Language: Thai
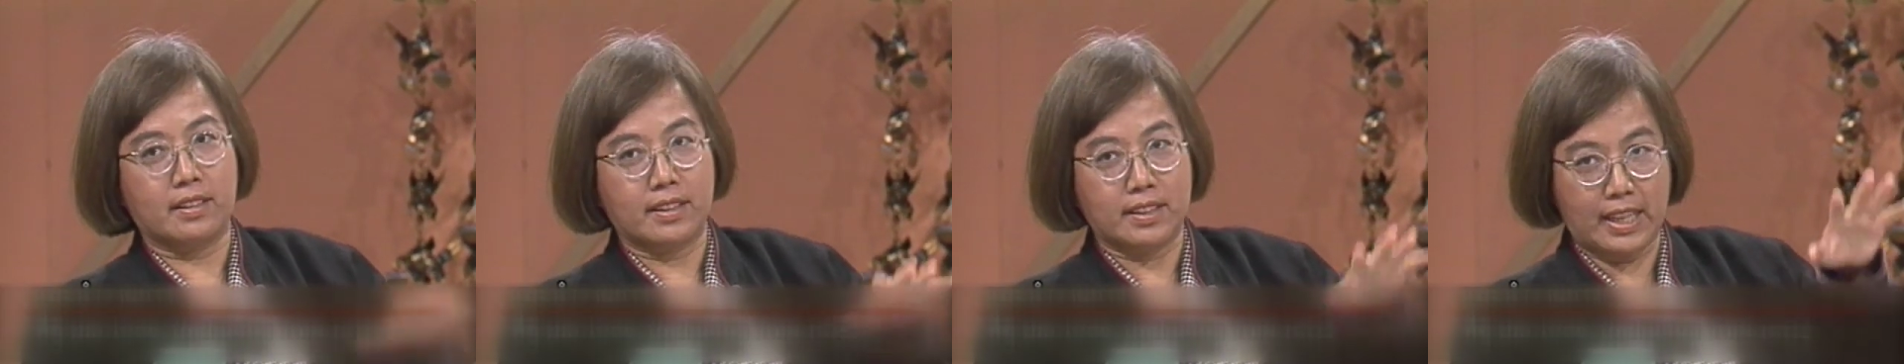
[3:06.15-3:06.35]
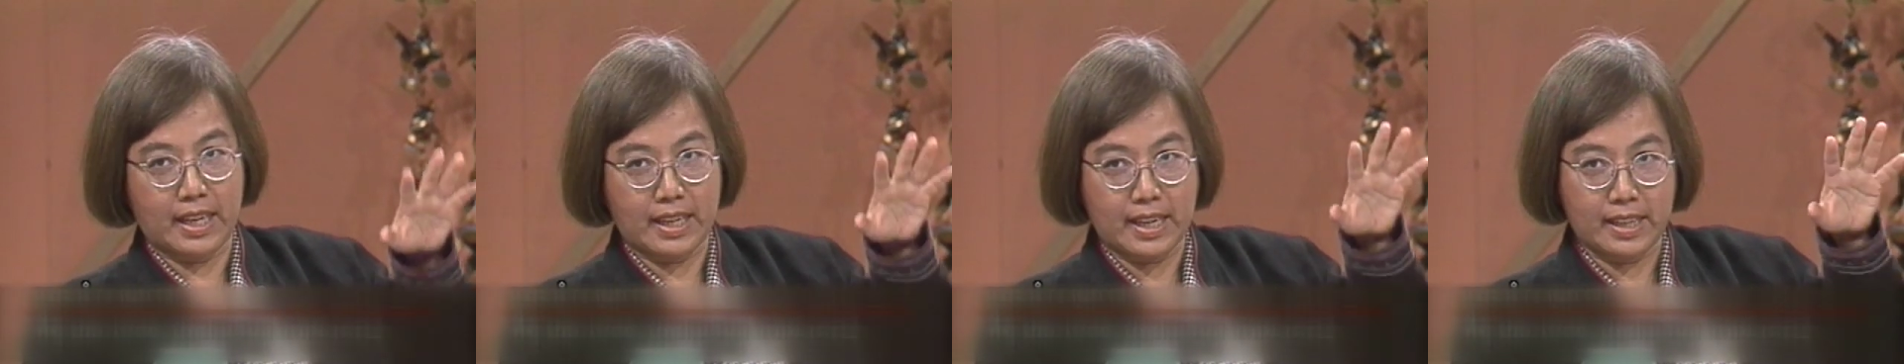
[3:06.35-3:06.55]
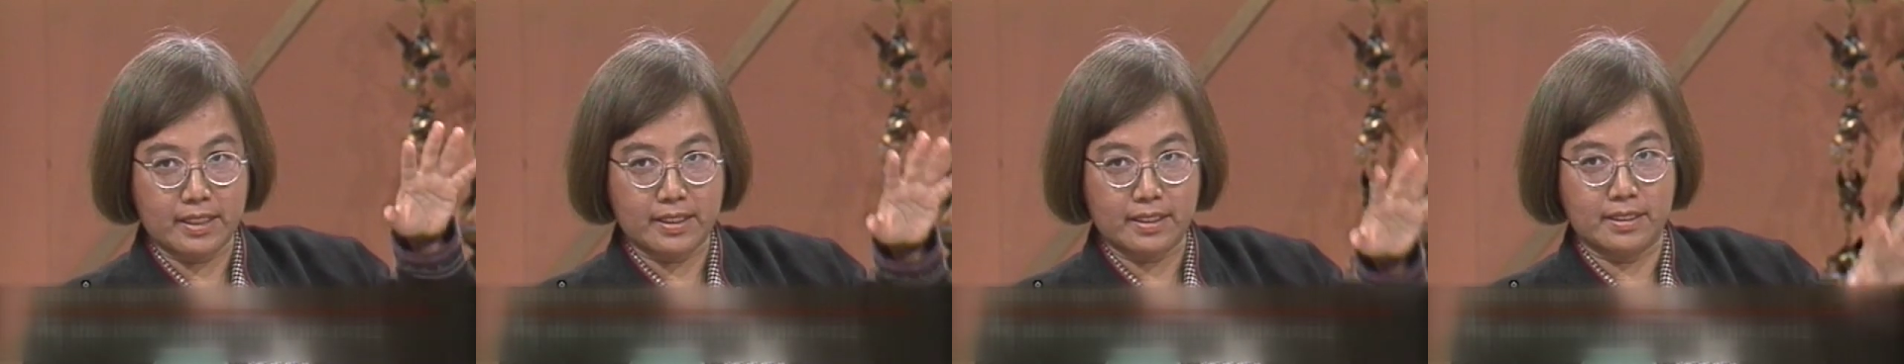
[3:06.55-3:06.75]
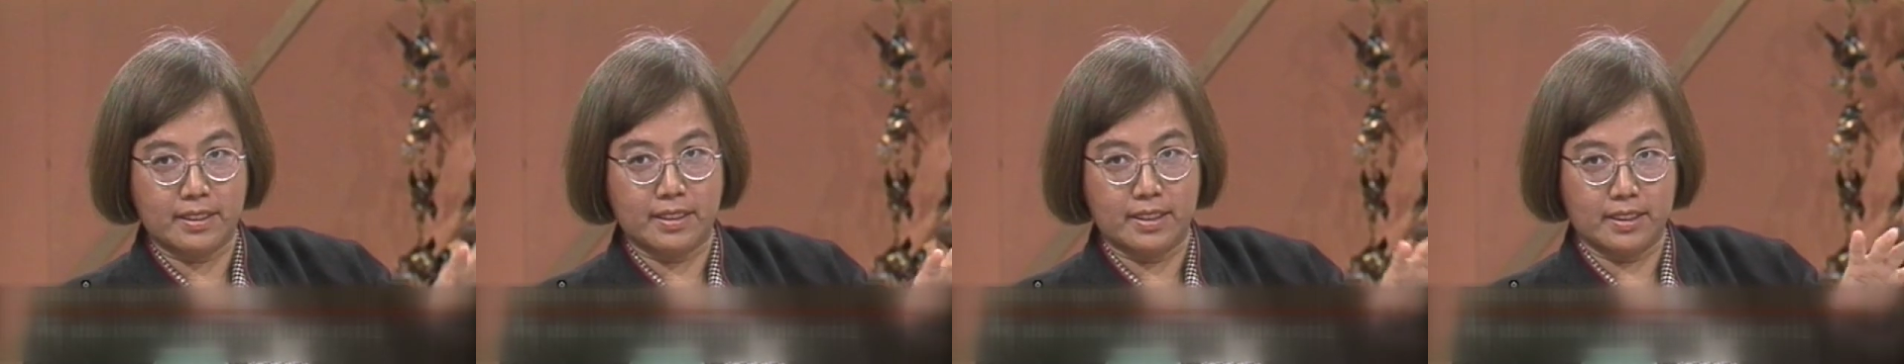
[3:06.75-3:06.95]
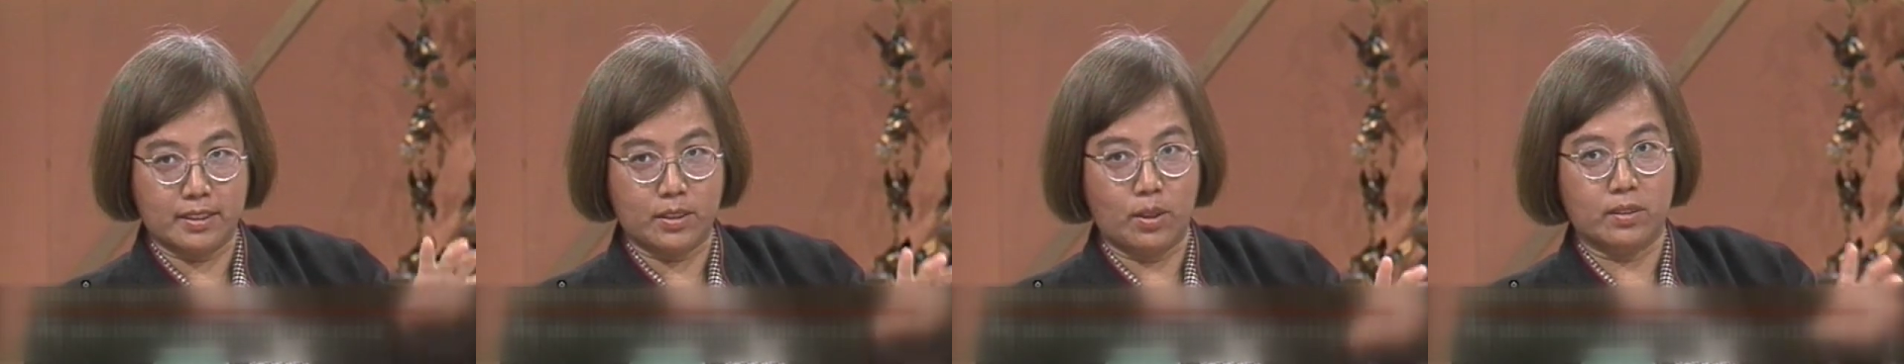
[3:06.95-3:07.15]
ในการ
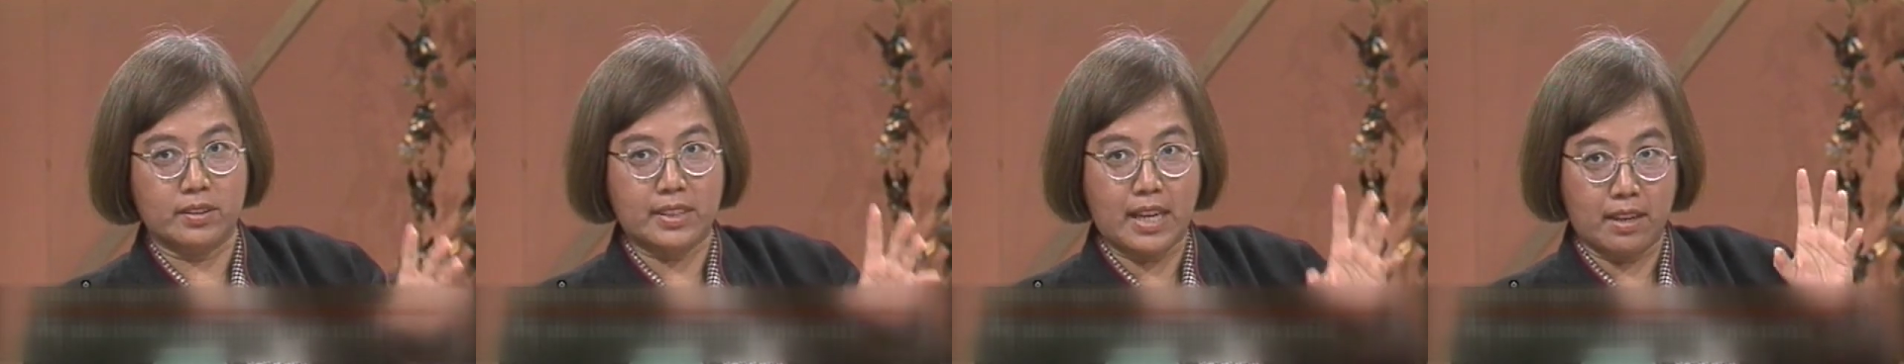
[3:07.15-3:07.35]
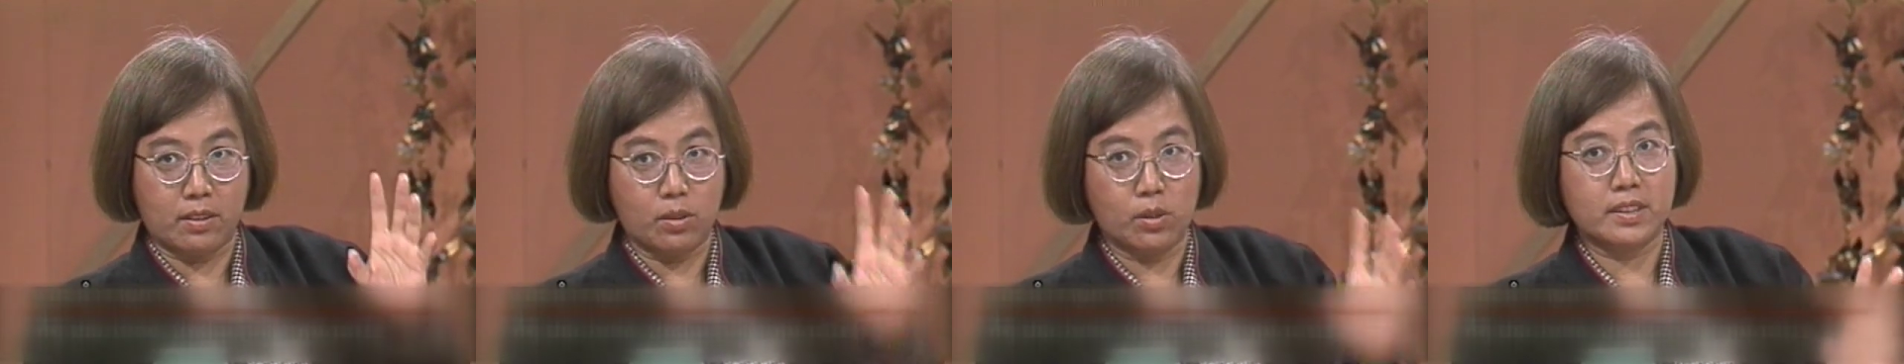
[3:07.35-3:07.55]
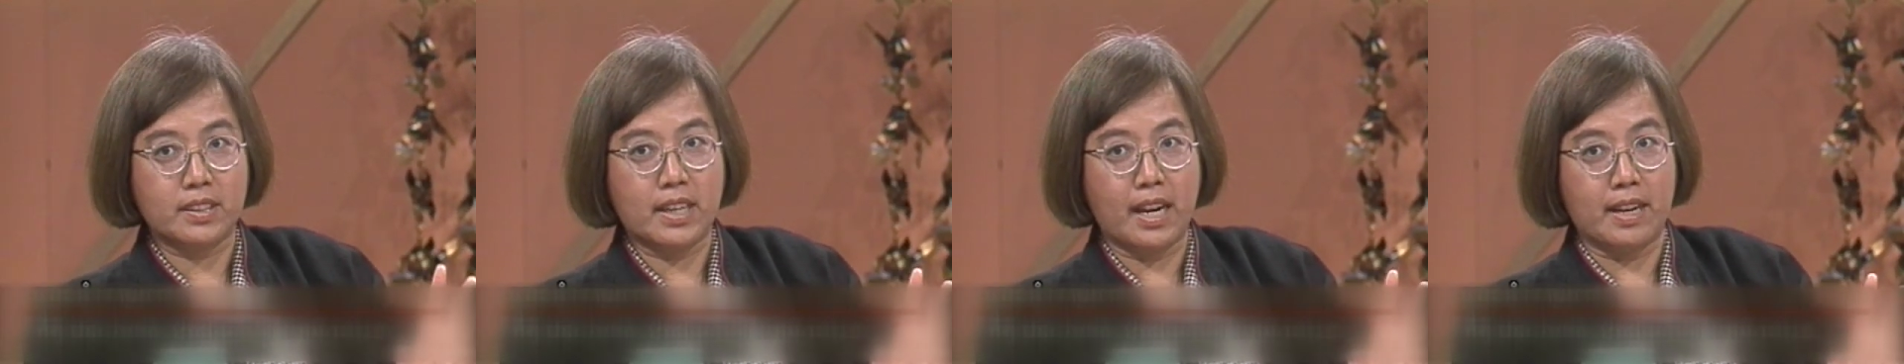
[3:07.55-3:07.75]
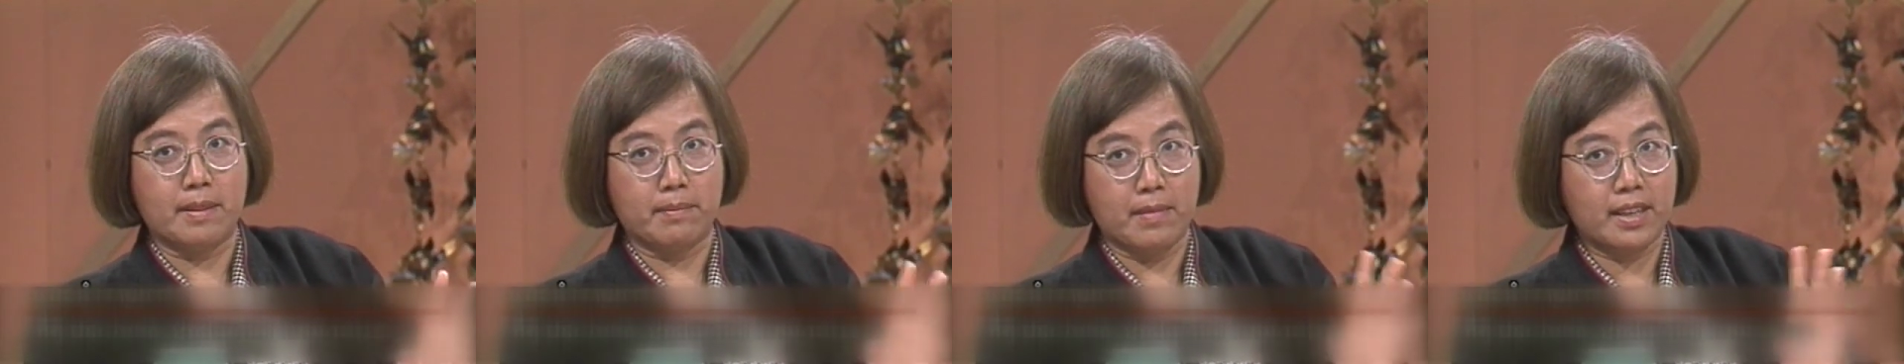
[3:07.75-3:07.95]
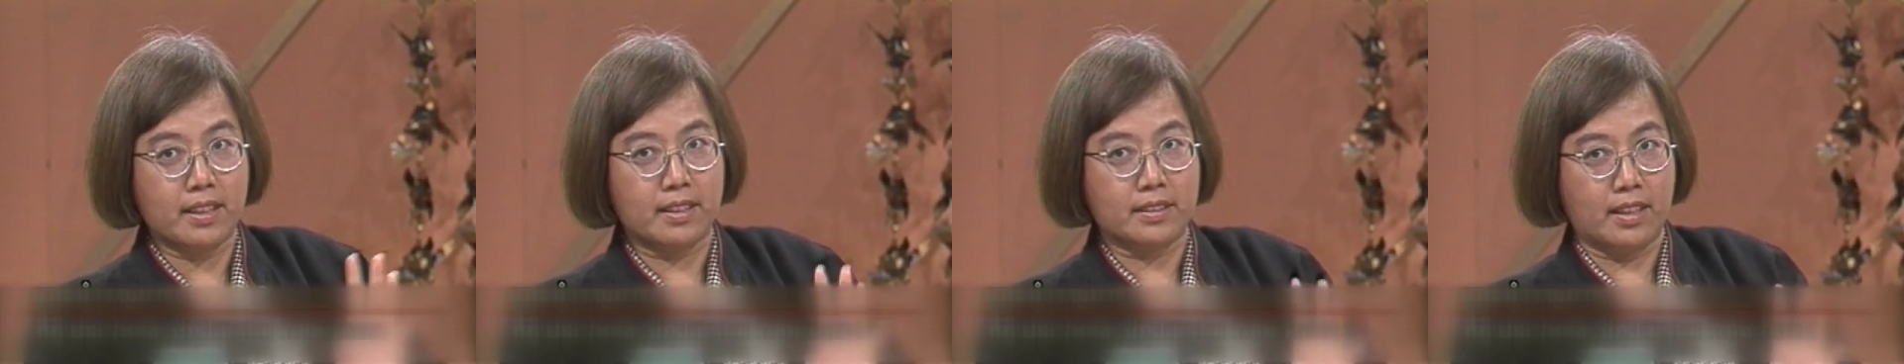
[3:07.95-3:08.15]
เกิดของทารกชาย
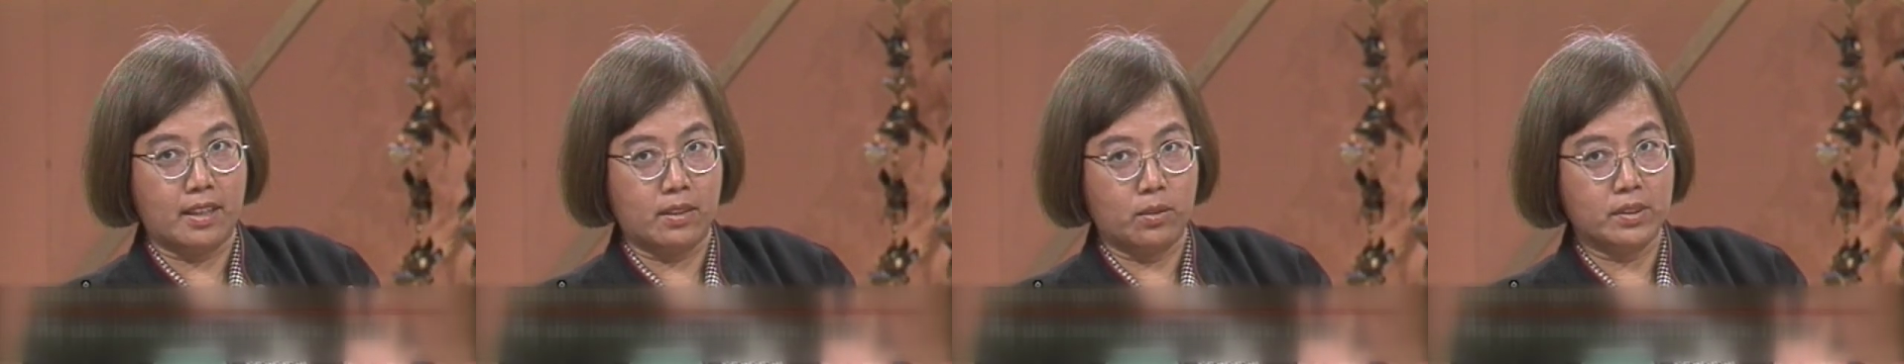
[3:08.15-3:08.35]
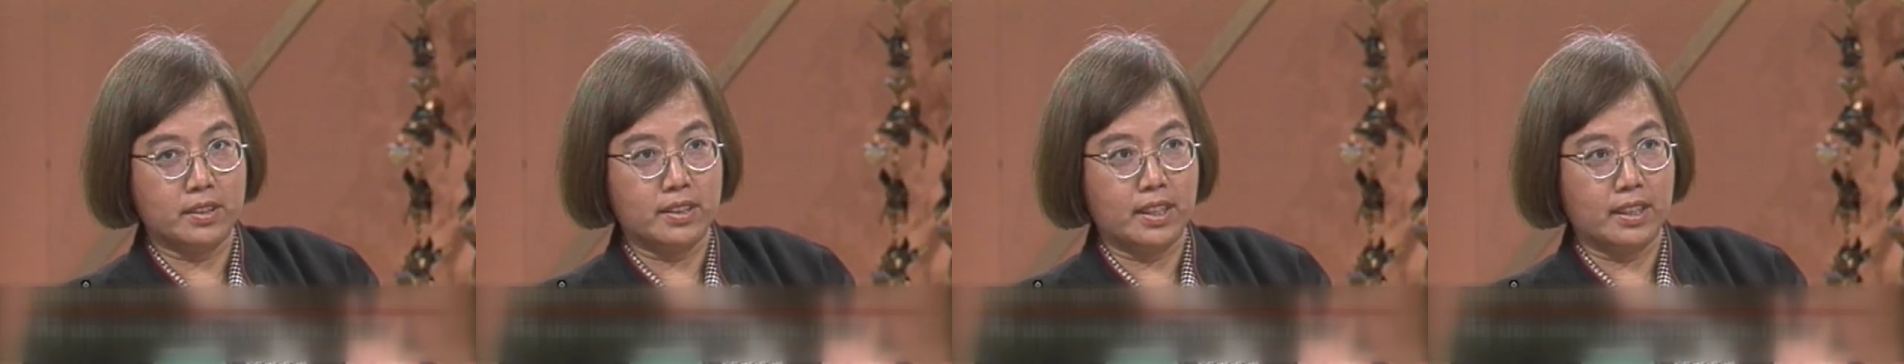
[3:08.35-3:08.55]
มากกว่าทารกหญิง